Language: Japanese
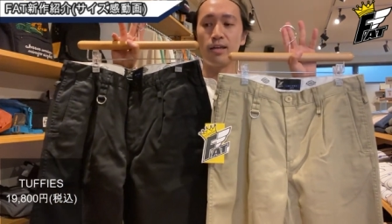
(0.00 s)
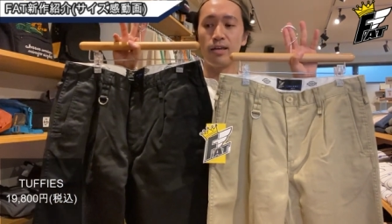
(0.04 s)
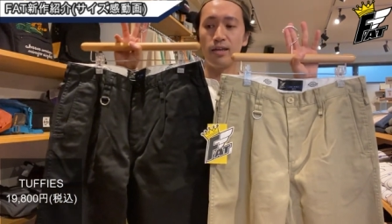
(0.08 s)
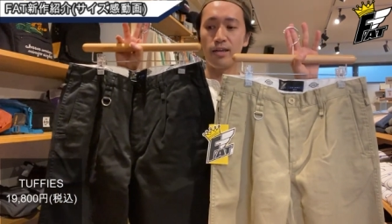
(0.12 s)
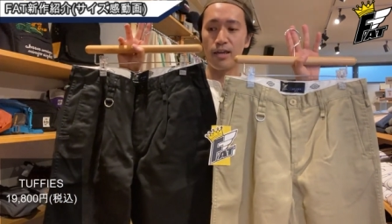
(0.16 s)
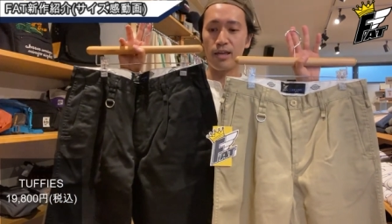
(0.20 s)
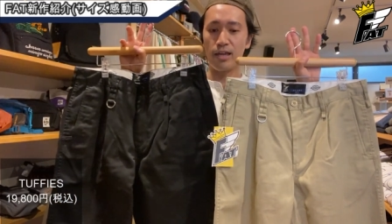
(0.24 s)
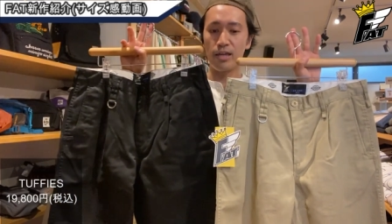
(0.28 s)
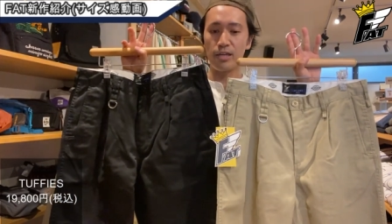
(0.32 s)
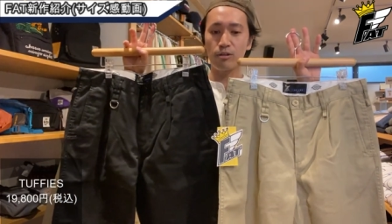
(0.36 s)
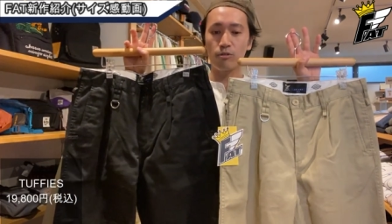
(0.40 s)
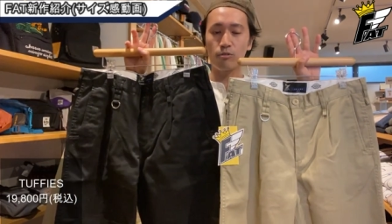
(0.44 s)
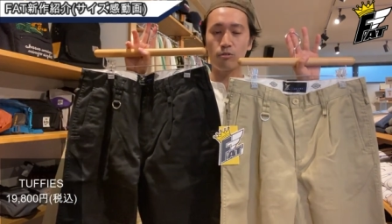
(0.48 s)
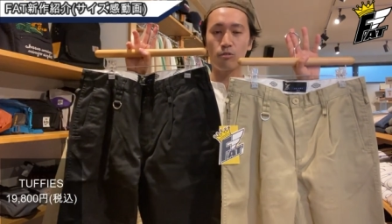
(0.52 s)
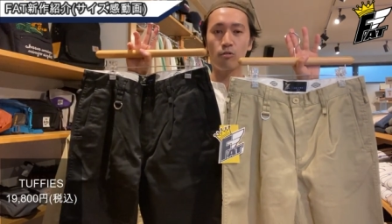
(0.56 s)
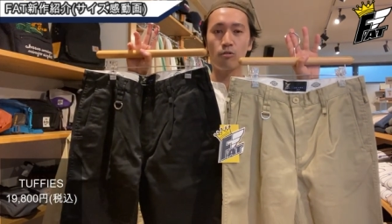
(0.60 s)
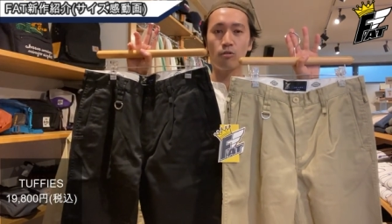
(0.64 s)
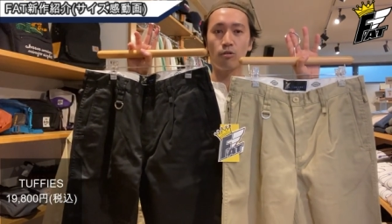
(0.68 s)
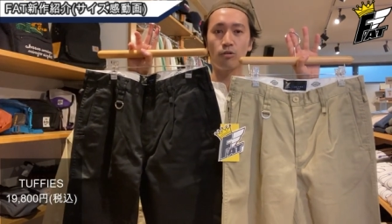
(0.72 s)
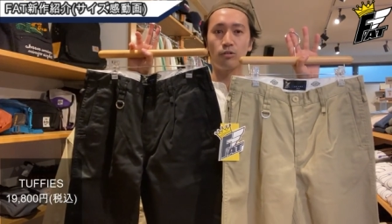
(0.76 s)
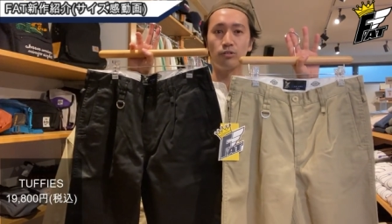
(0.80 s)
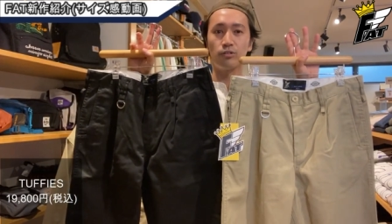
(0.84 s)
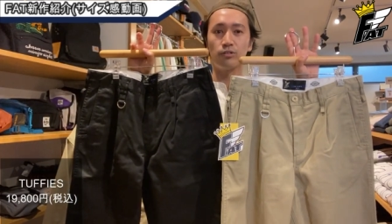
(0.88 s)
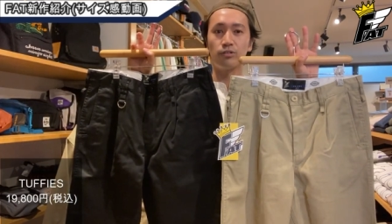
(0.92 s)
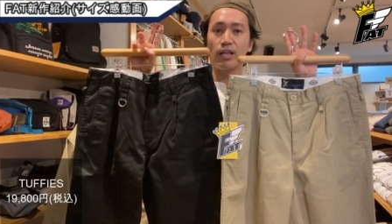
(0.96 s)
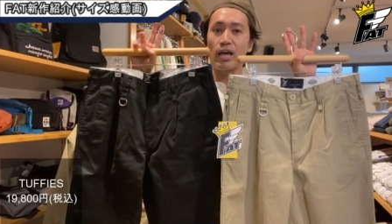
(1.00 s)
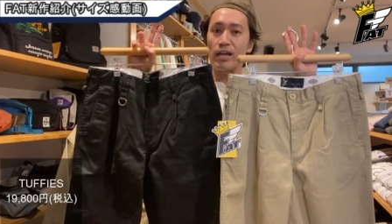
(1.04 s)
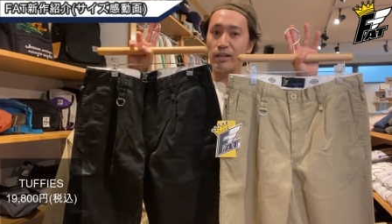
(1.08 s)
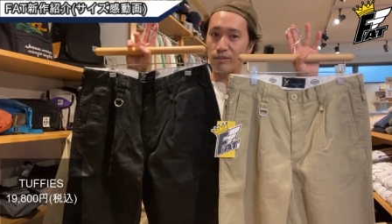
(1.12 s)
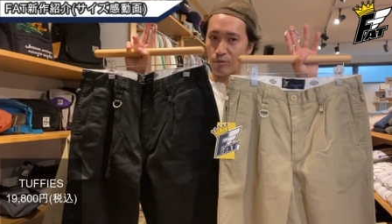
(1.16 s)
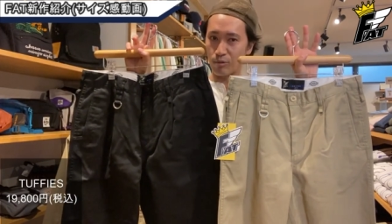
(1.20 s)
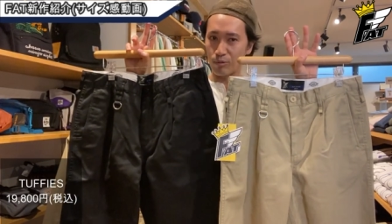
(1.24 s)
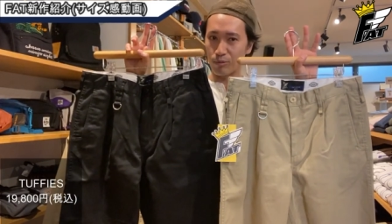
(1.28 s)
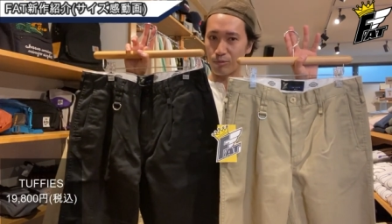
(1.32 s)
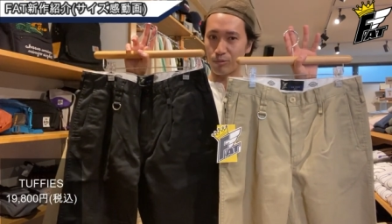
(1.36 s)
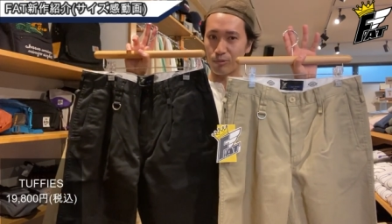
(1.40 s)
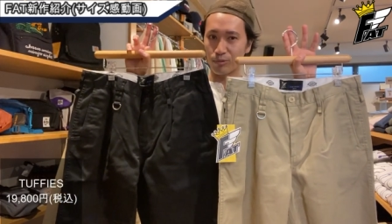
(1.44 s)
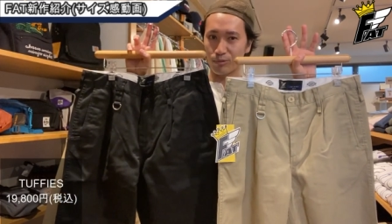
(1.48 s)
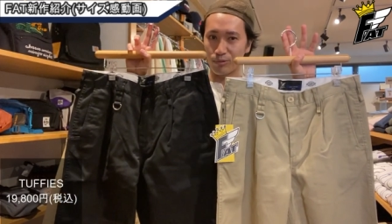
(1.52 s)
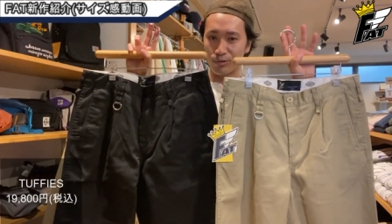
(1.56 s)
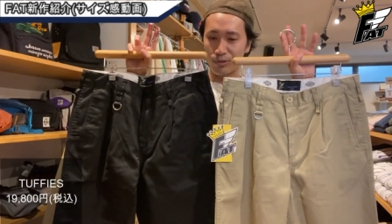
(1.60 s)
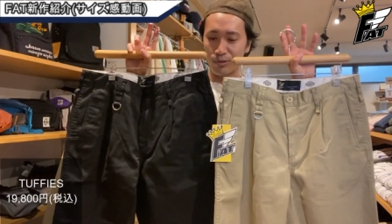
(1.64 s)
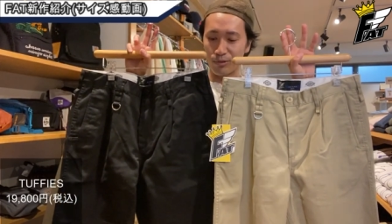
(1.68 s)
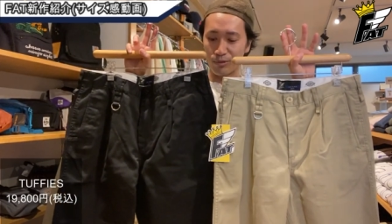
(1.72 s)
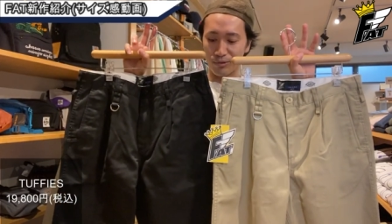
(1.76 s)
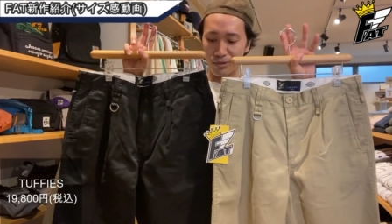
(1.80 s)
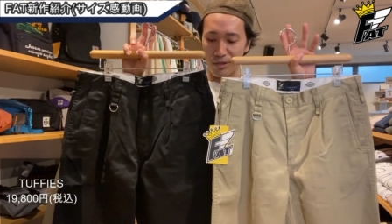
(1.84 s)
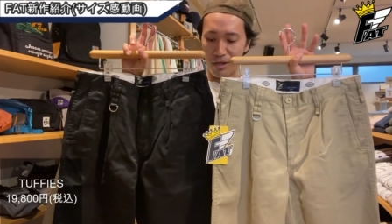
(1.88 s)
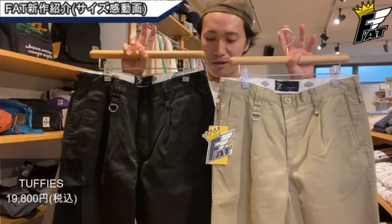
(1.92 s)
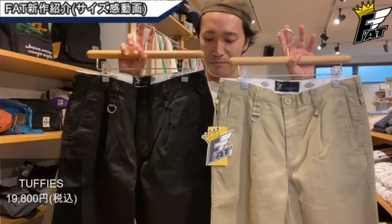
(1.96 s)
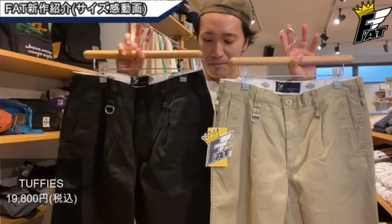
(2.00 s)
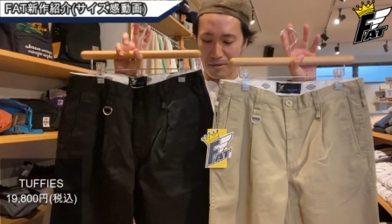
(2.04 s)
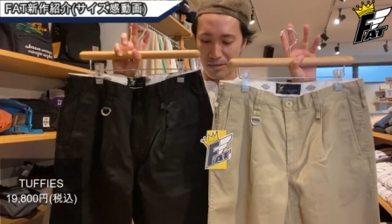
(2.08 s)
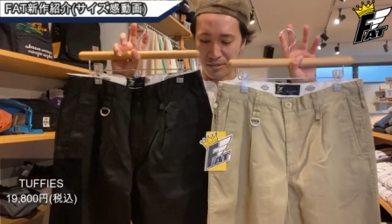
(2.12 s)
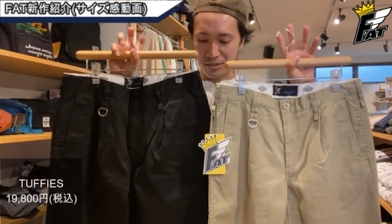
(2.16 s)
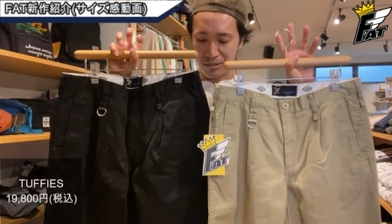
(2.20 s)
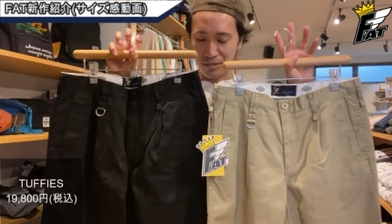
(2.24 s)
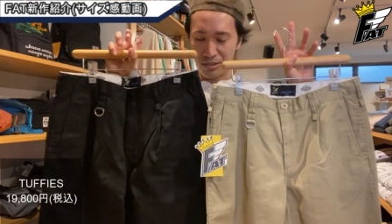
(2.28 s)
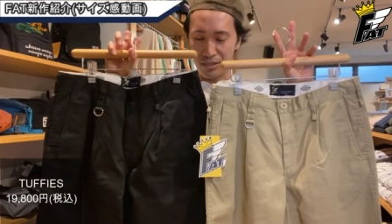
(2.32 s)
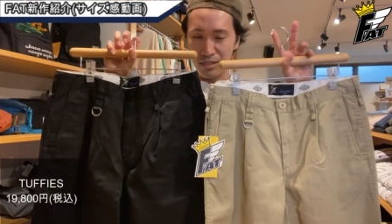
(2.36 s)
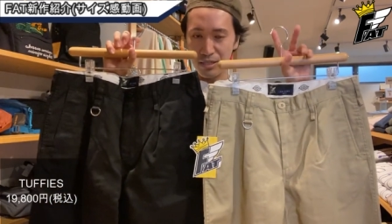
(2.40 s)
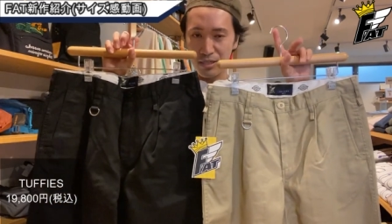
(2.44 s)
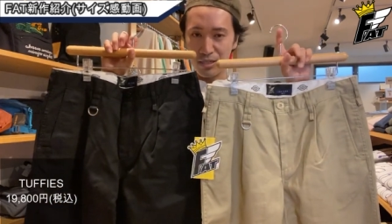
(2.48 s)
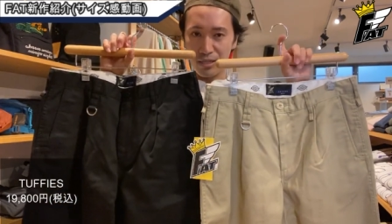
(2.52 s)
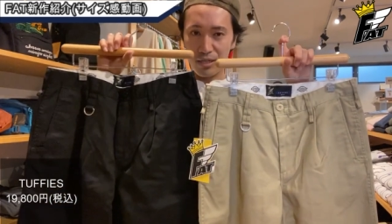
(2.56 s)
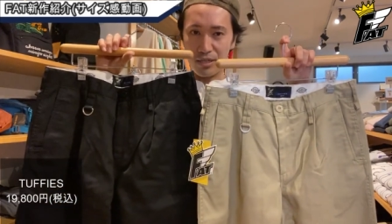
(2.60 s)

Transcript: 変更ないとのことでございます。